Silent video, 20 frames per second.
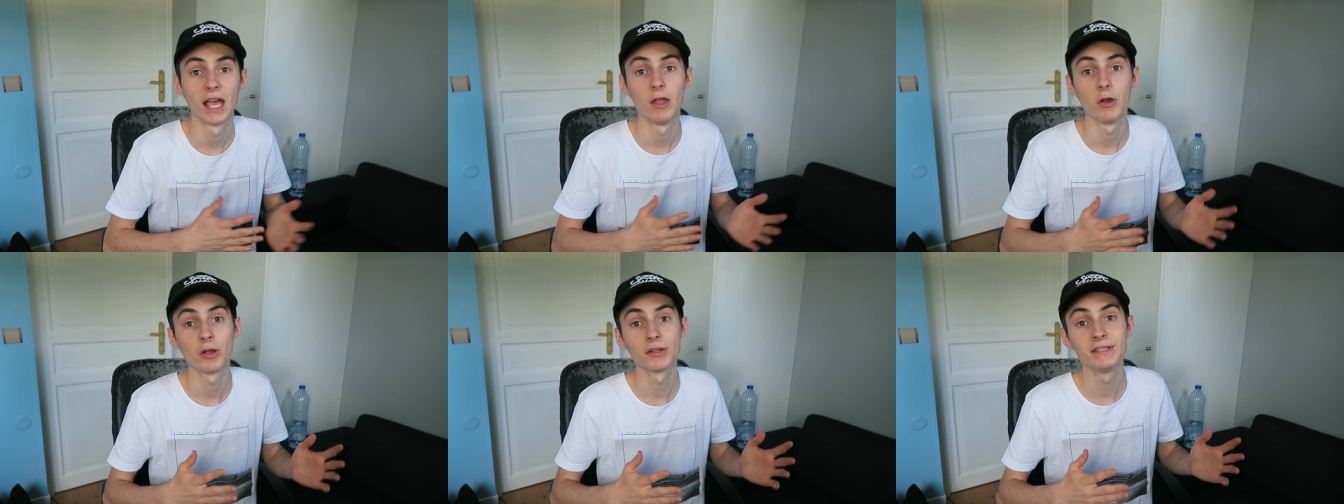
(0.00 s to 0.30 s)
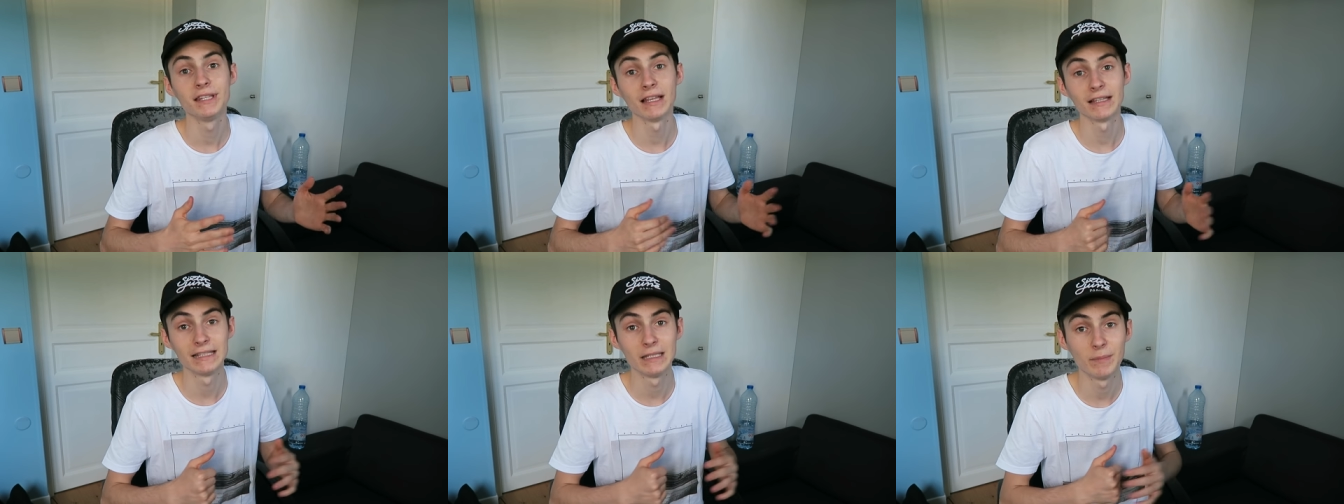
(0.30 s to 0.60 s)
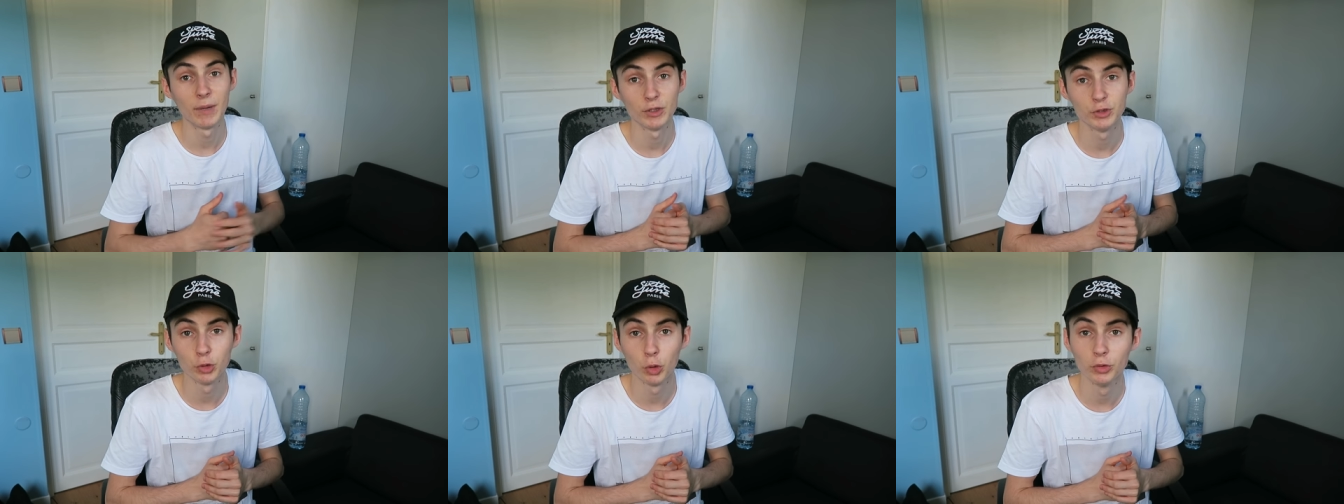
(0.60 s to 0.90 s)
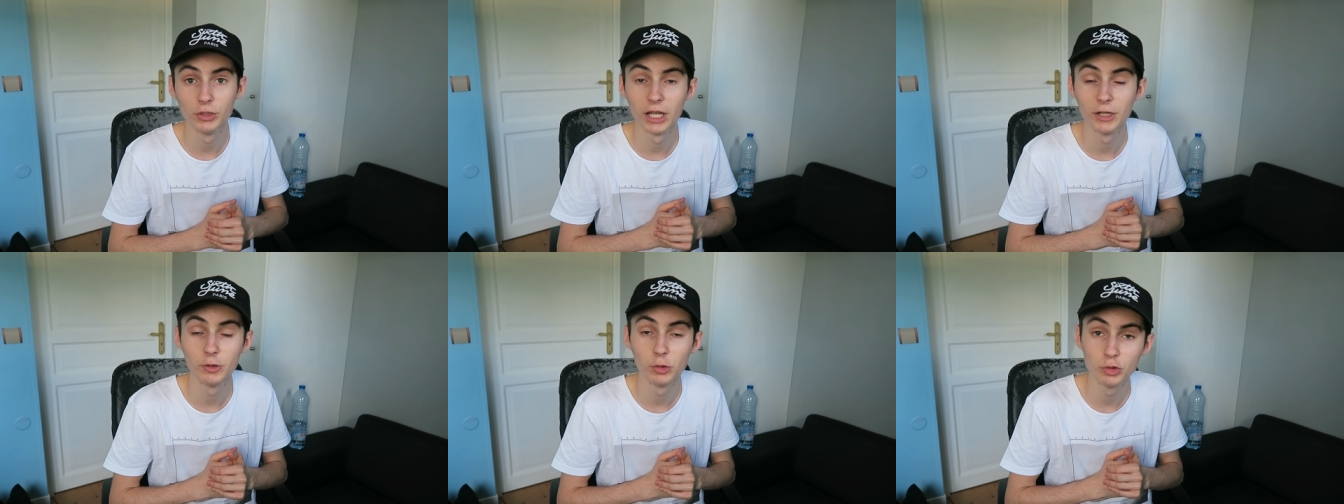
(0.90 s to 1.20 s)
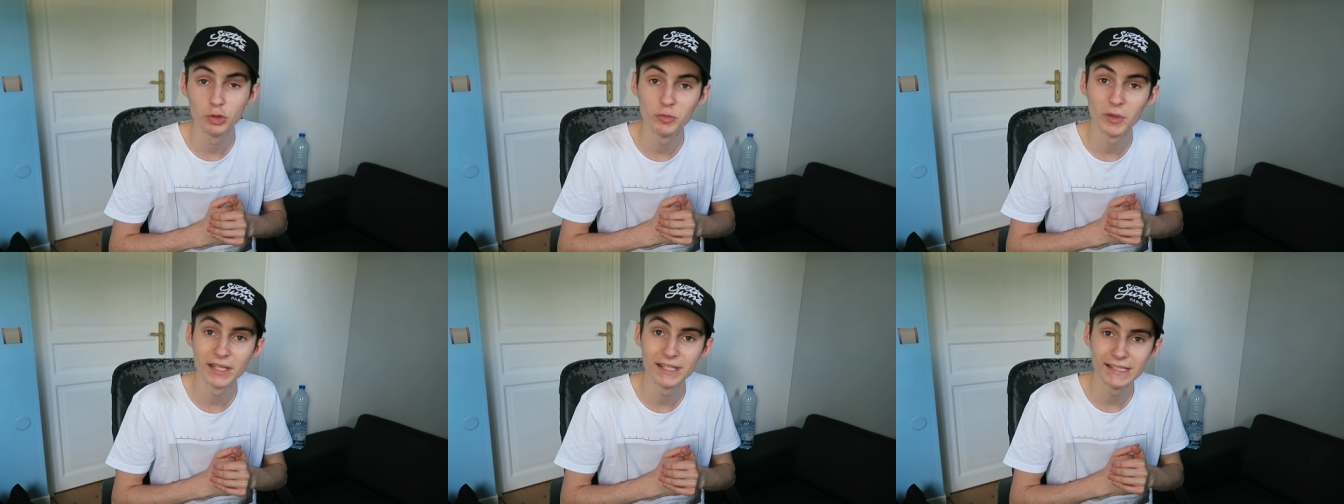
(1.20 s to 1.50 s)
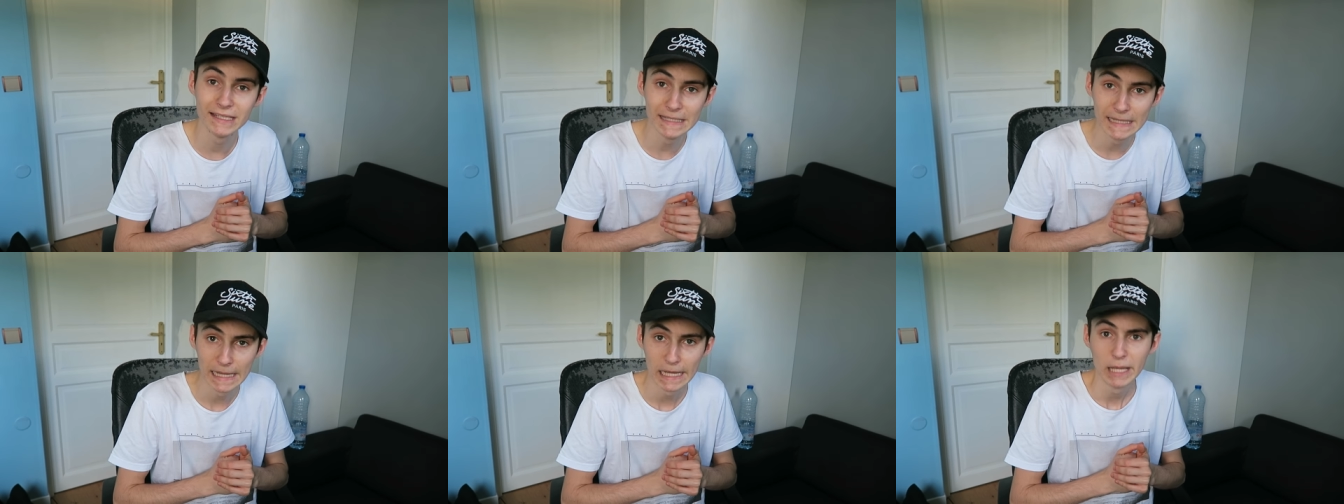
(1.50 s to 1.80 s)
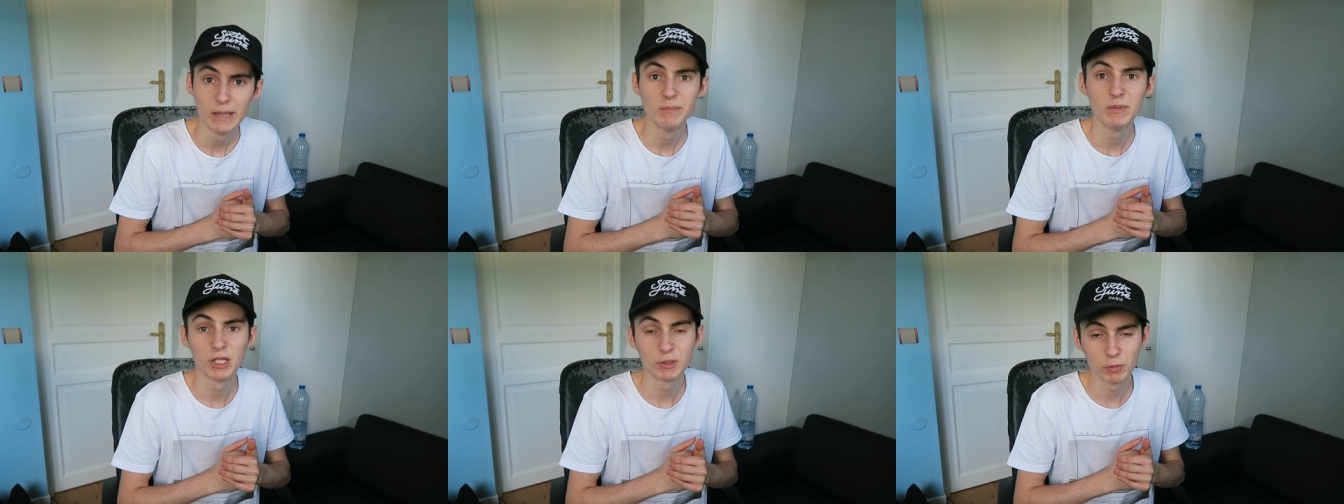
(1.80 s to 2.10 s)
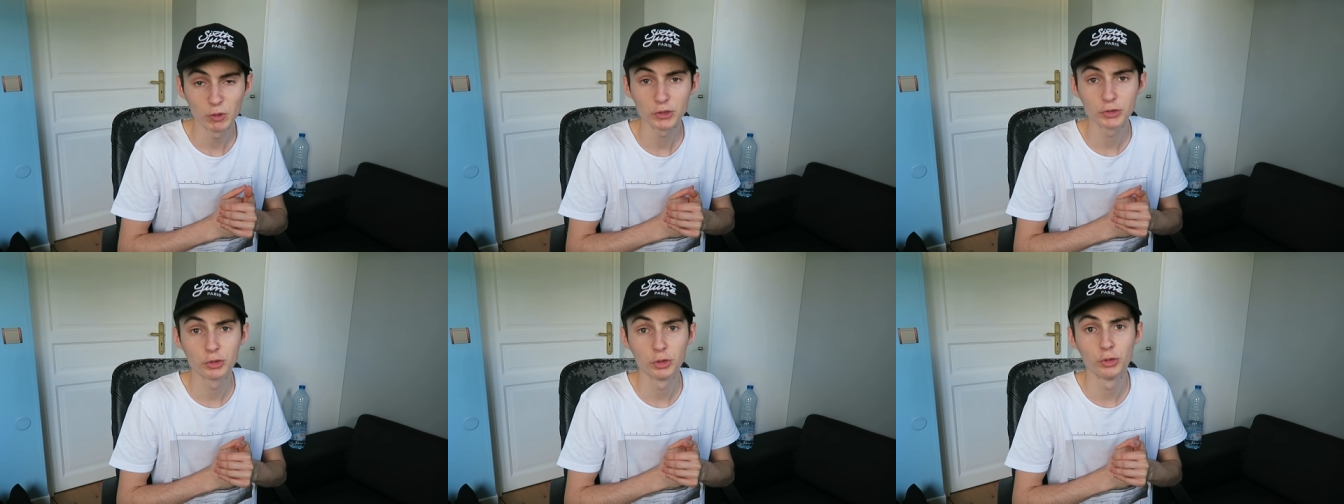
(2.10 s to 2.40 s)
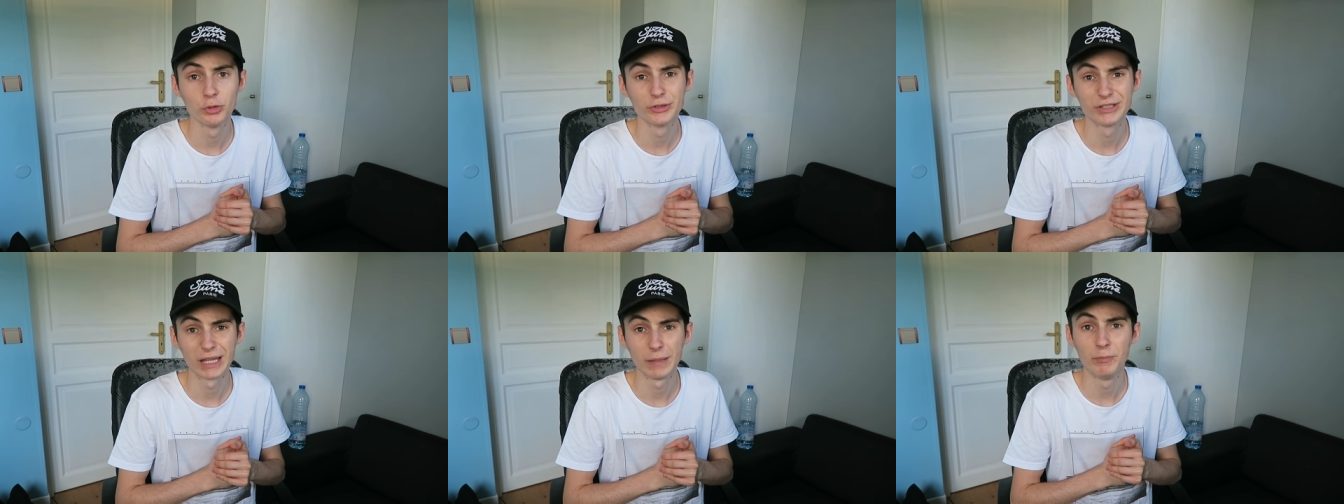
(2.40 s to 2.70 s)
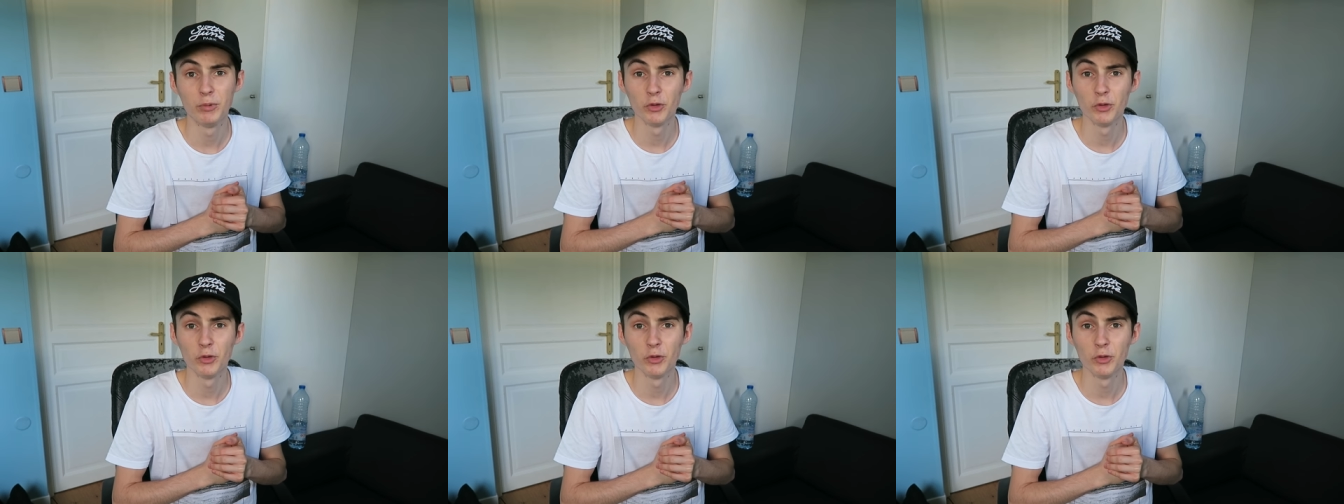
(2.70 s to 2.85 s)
Alors certes, c'est pas du Ronaldo, du Messi, mais je pense que ça